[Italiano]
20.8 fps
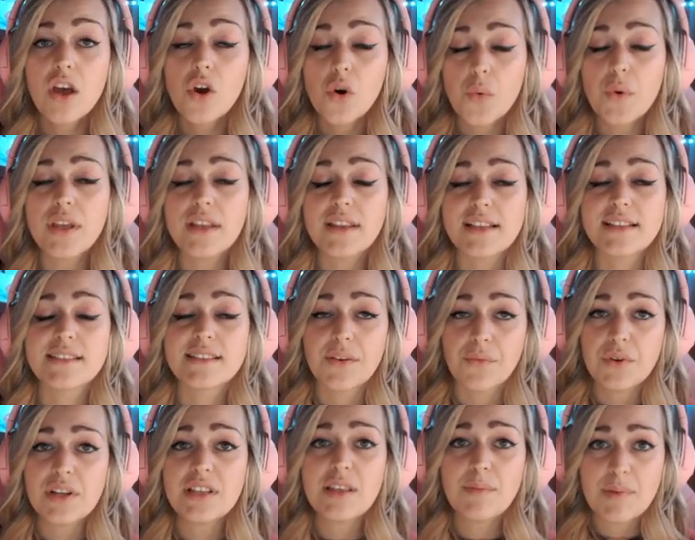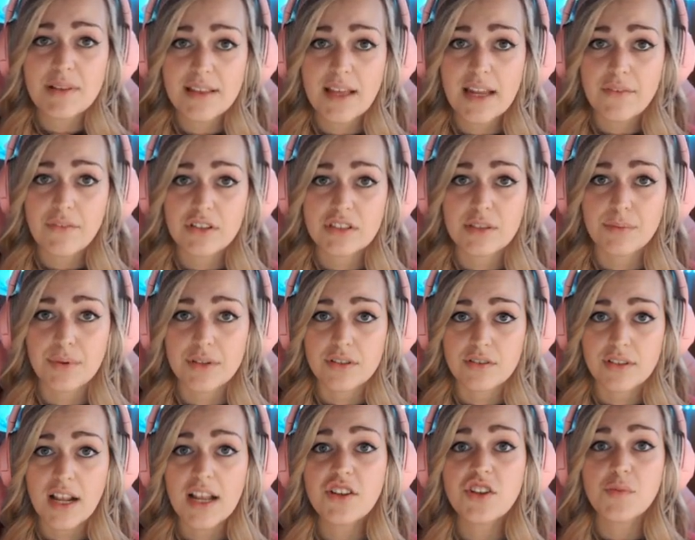Quindi se volete buildare i vostri
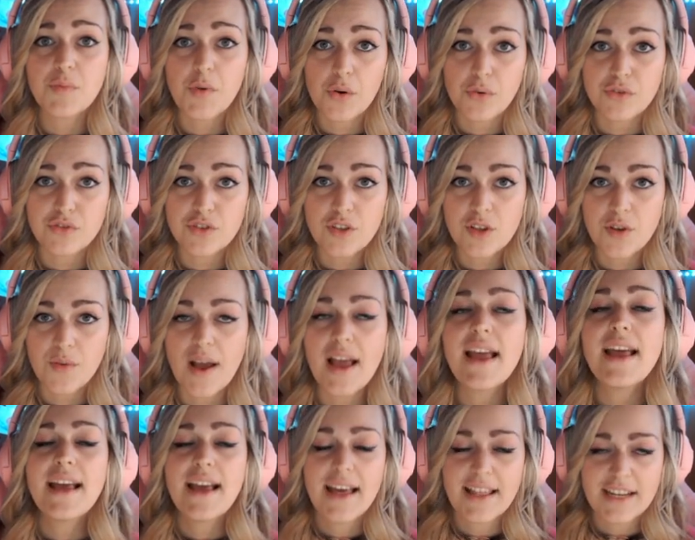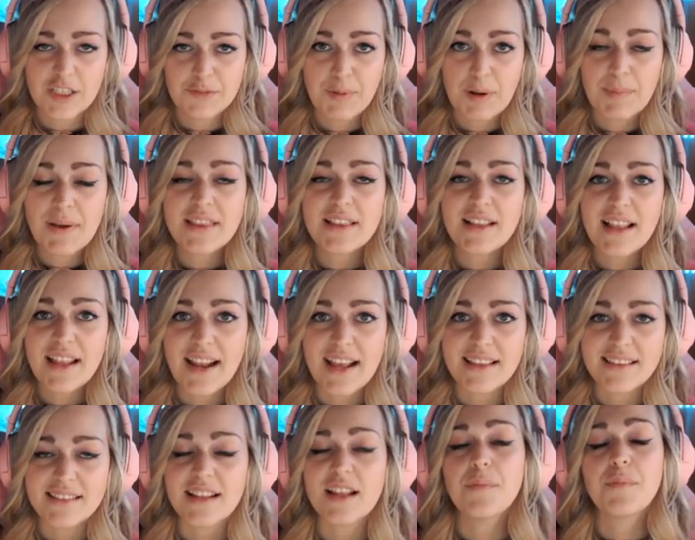personaggi il mio consiglio è risparmiate le
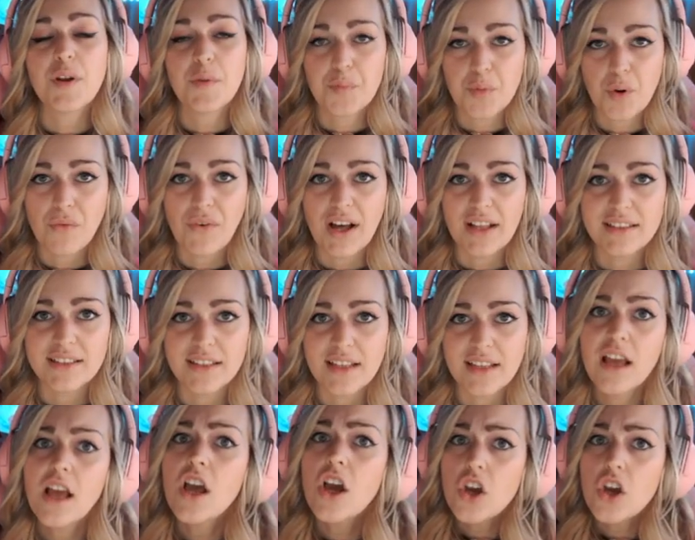resine per più avanti.